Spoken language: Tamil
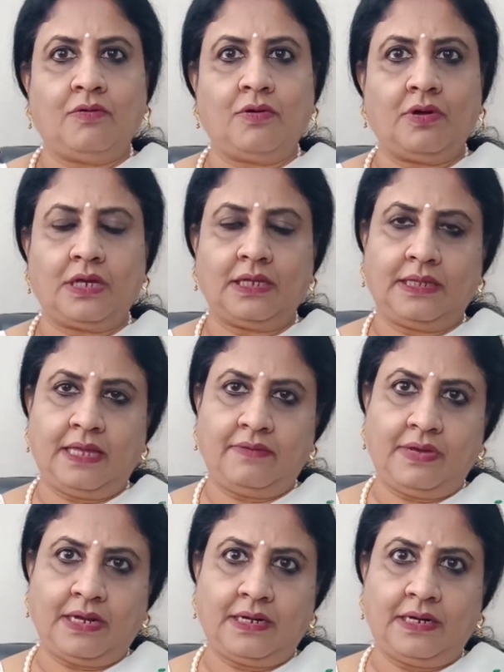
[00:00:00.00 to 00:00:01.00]
உங்களுக்கு
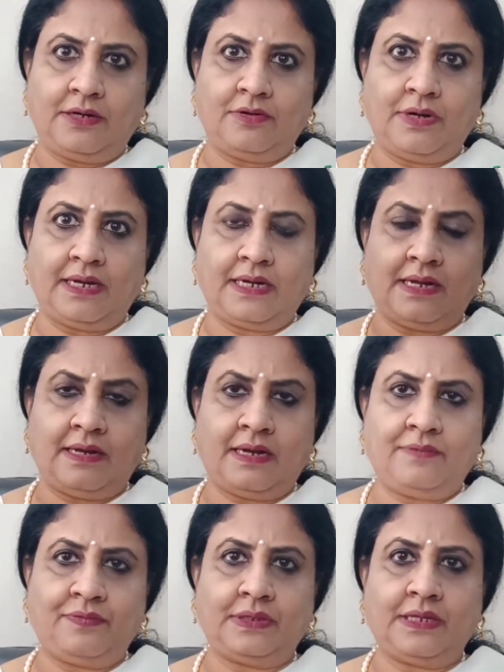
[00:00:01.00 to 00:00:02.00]
தேவையான டே டு டே
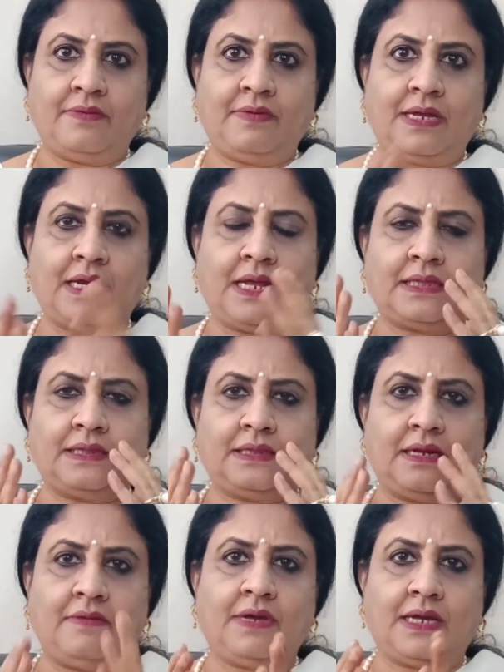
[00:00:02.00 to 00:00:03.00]
லைஃபுக்கு தேவையான
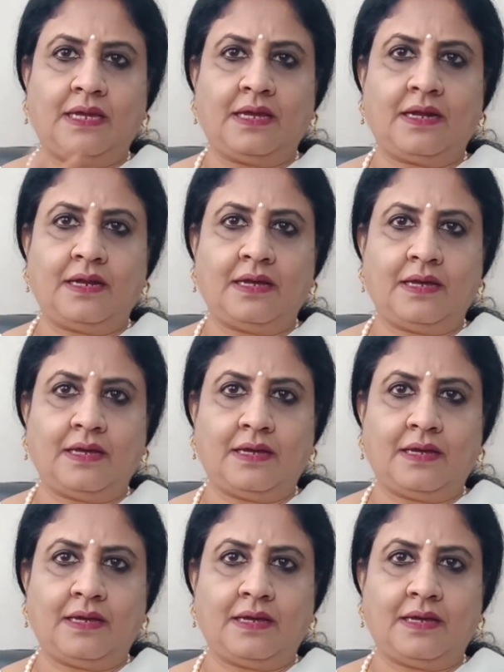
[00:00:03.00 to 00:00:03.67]
அத்தனை வகையான